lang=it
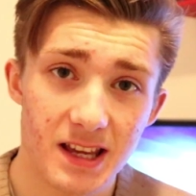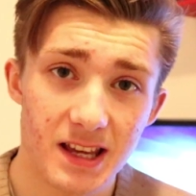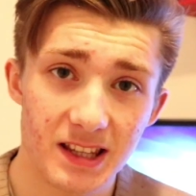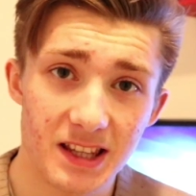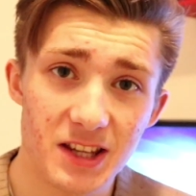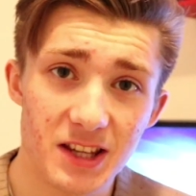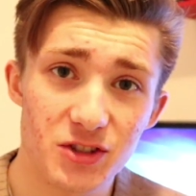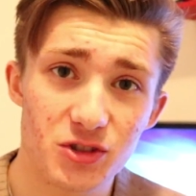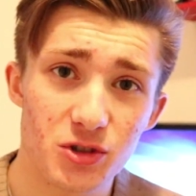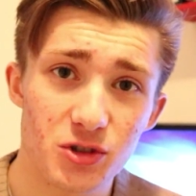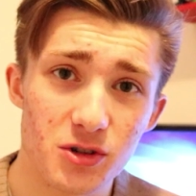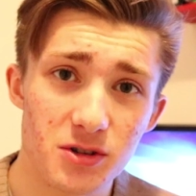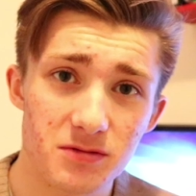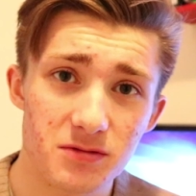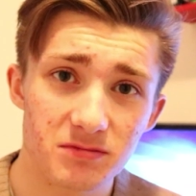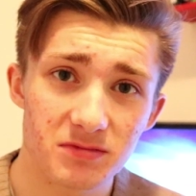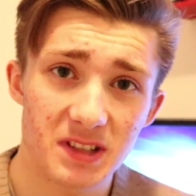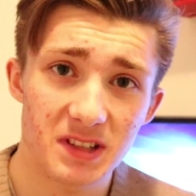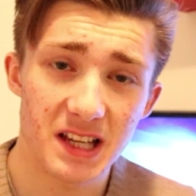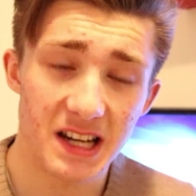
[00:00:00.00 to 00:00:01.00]
E adesso
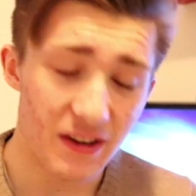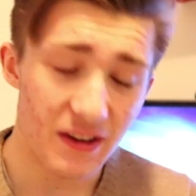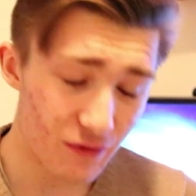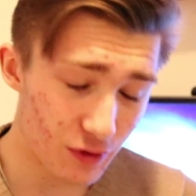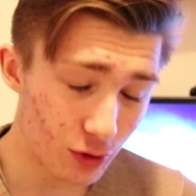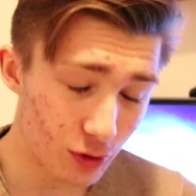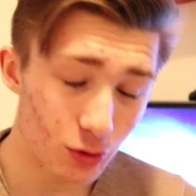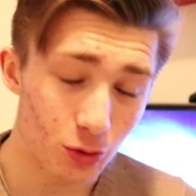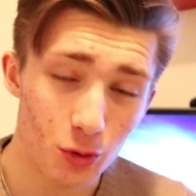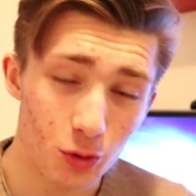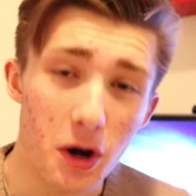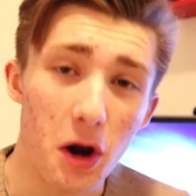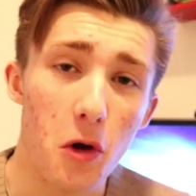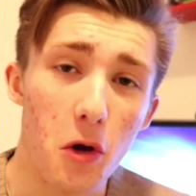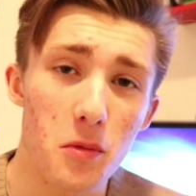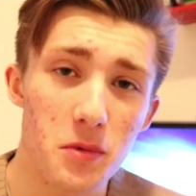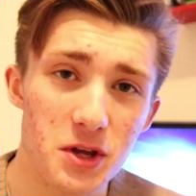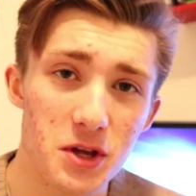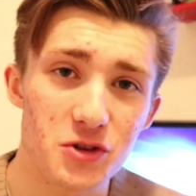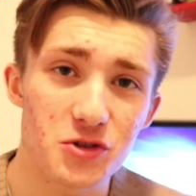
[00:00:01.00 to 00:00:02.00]
che l'avventura
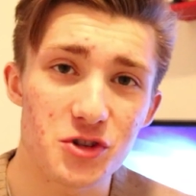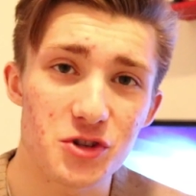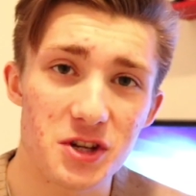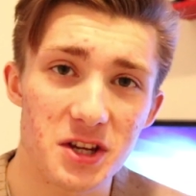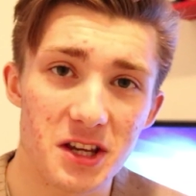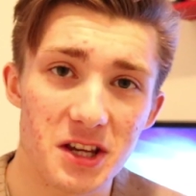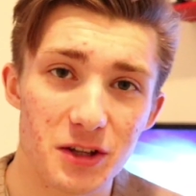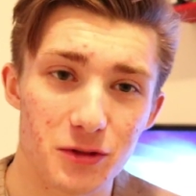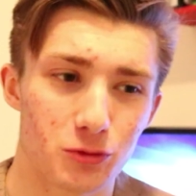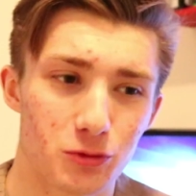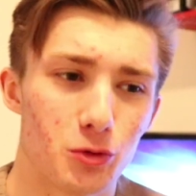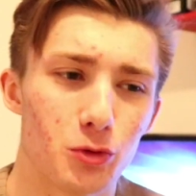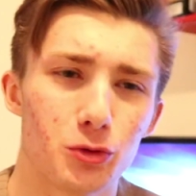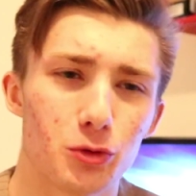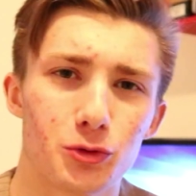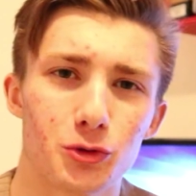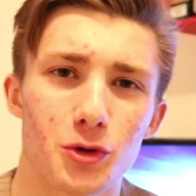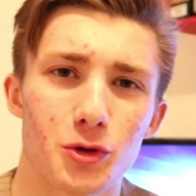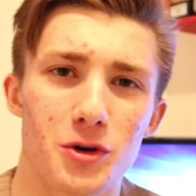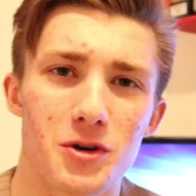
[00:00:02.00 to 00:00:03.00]
cominci, che
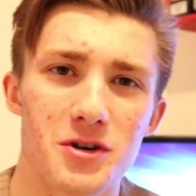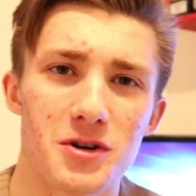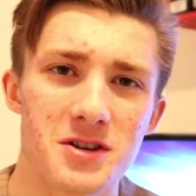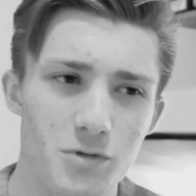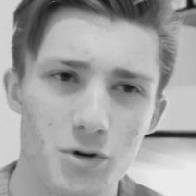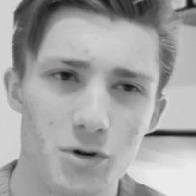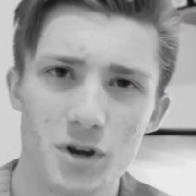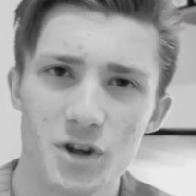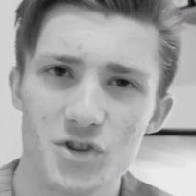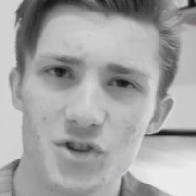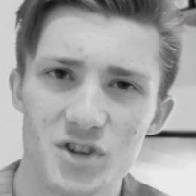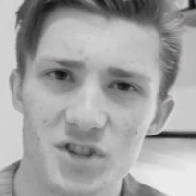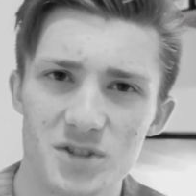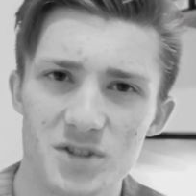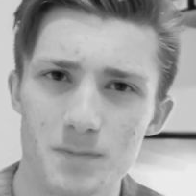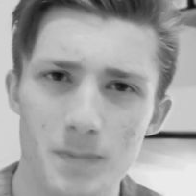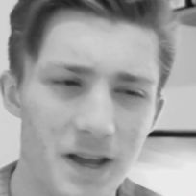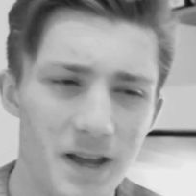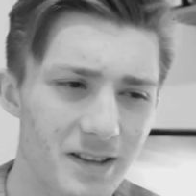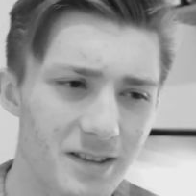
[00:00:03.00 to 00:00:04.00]
tutto quello che ci
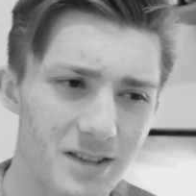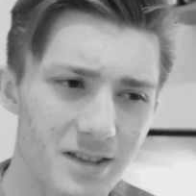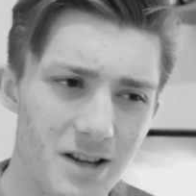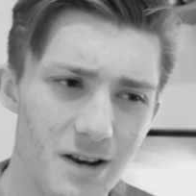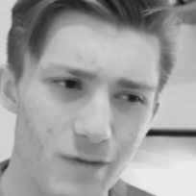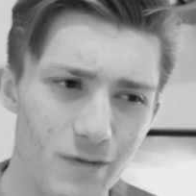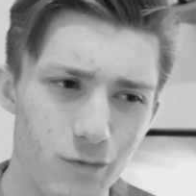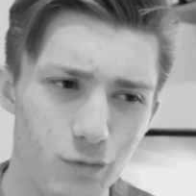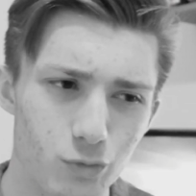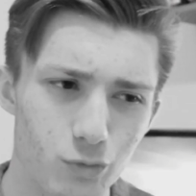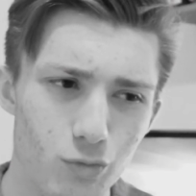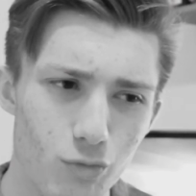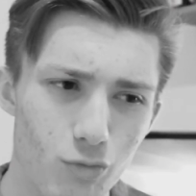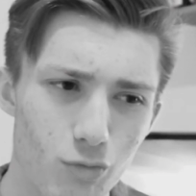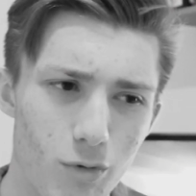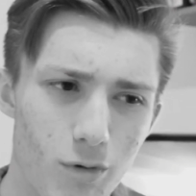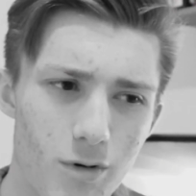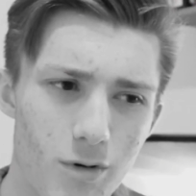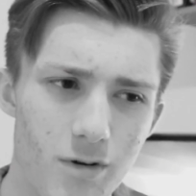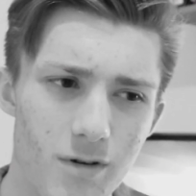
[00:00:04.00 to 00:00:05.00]
aspetti nel
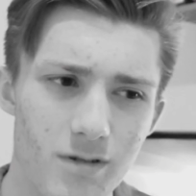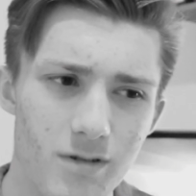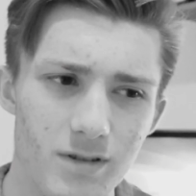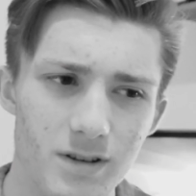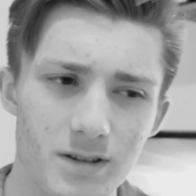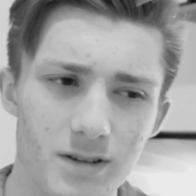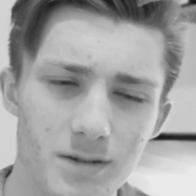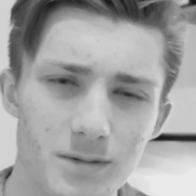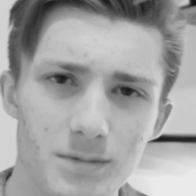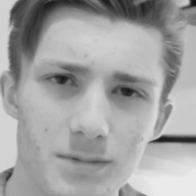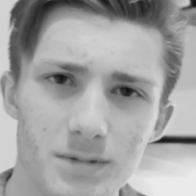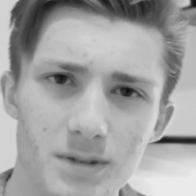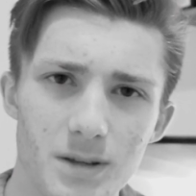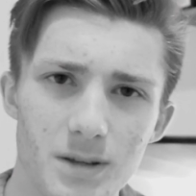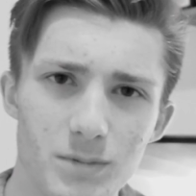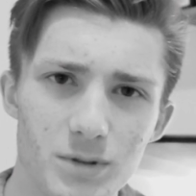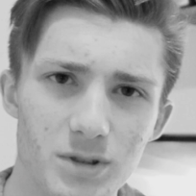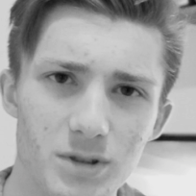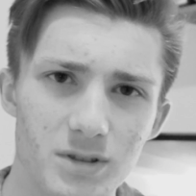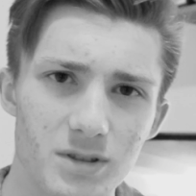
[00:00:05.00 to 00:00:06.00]
futuro,
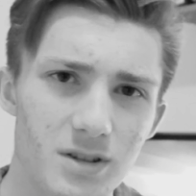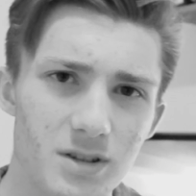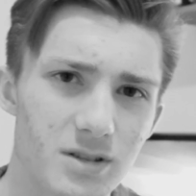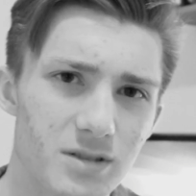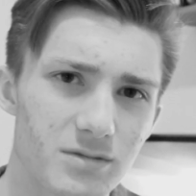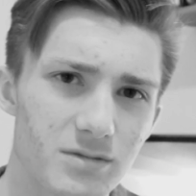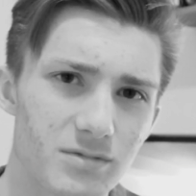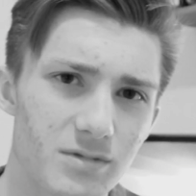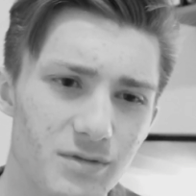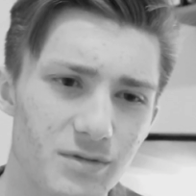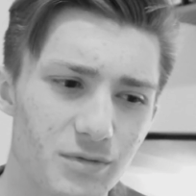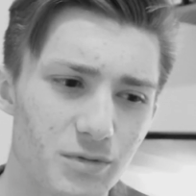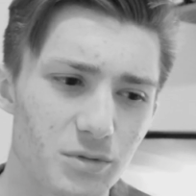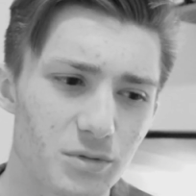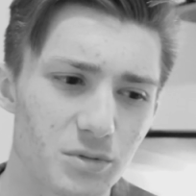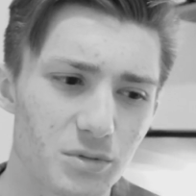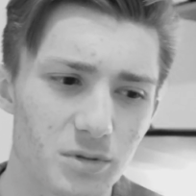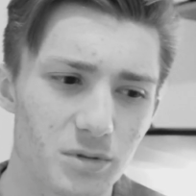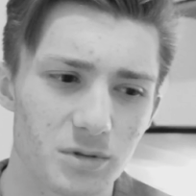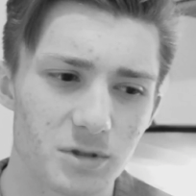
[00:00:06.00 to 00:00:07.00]
capito? No, il
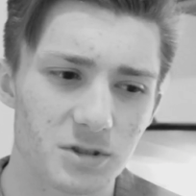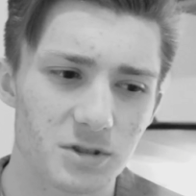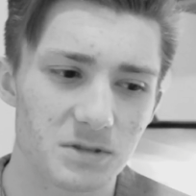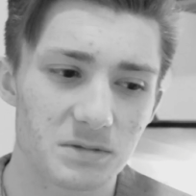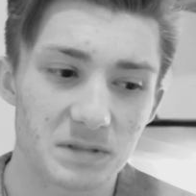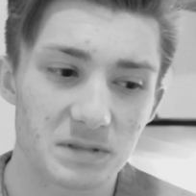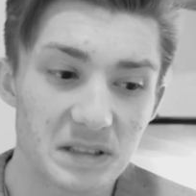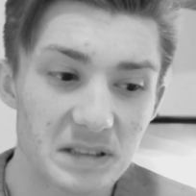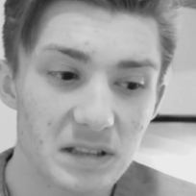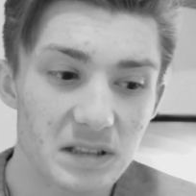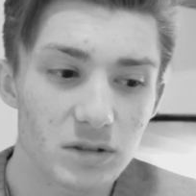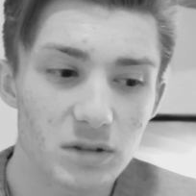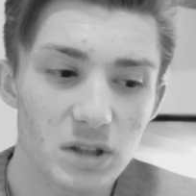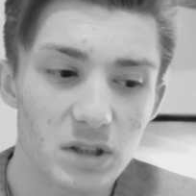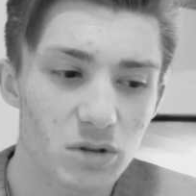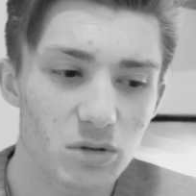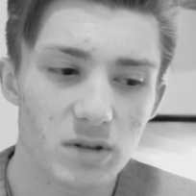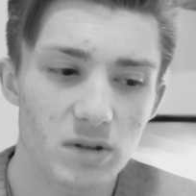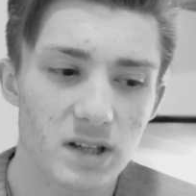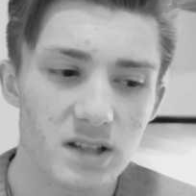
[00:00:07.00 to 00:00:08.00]
futuro,
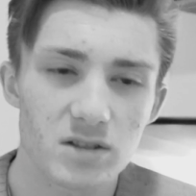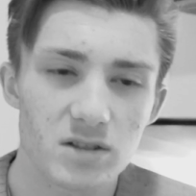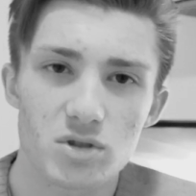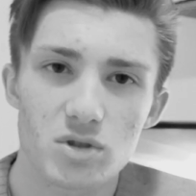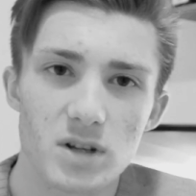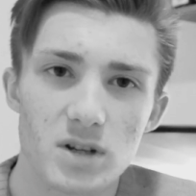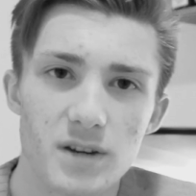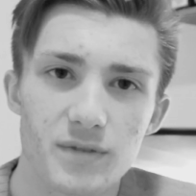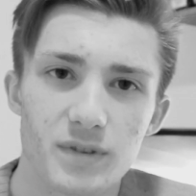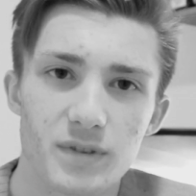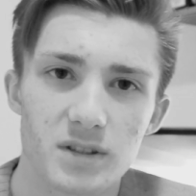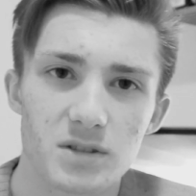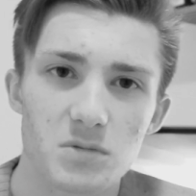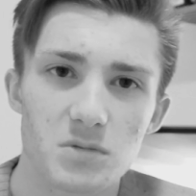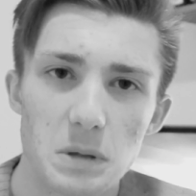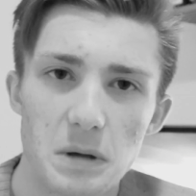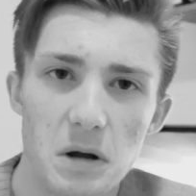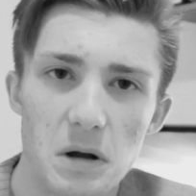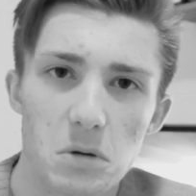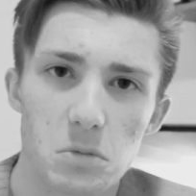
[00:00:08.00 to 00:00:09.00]
tanto anche se ho la reflex
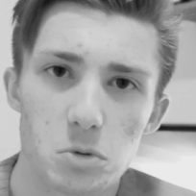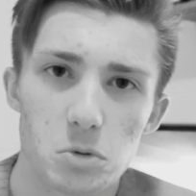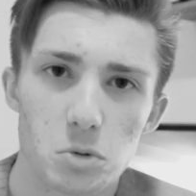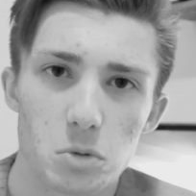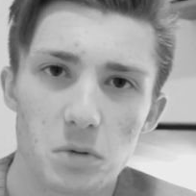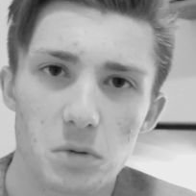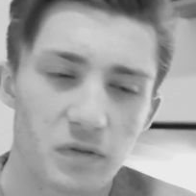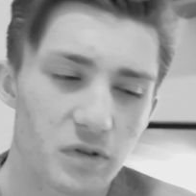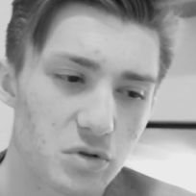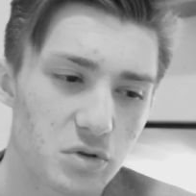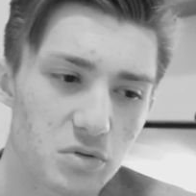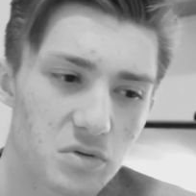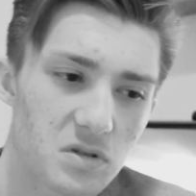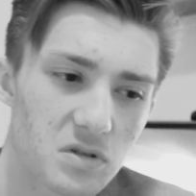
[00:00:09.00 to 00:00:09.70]
nuova comunque faccio